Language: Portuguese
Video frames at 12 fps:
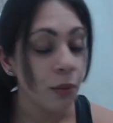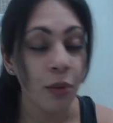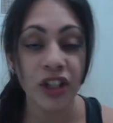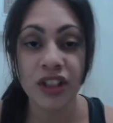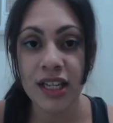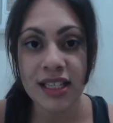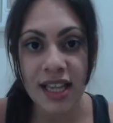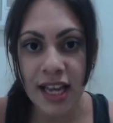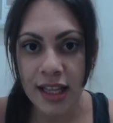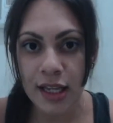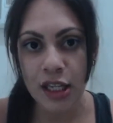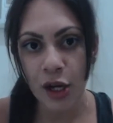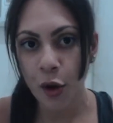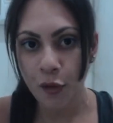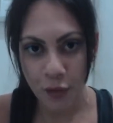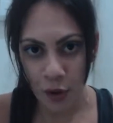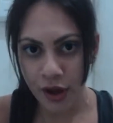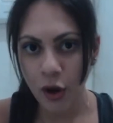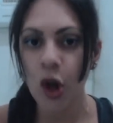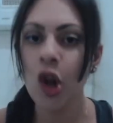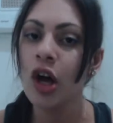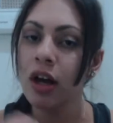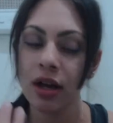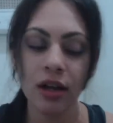pode ter certeza que eu vou ir
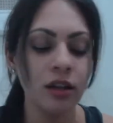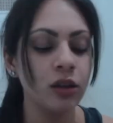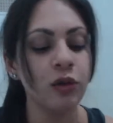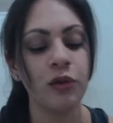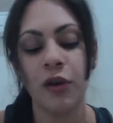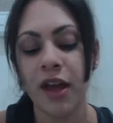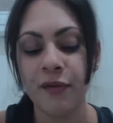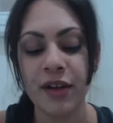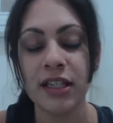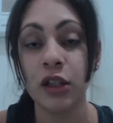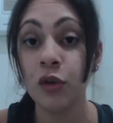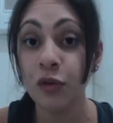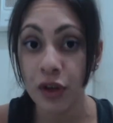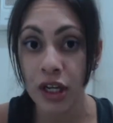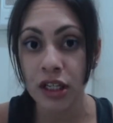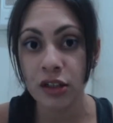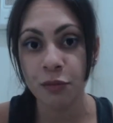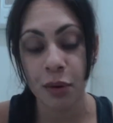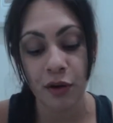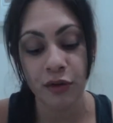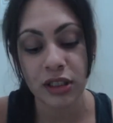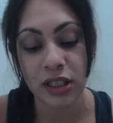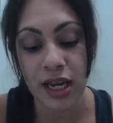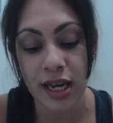colocando, é, fazendo vídeo para
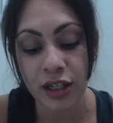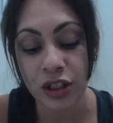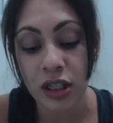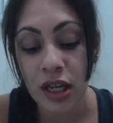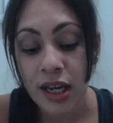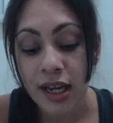vocês.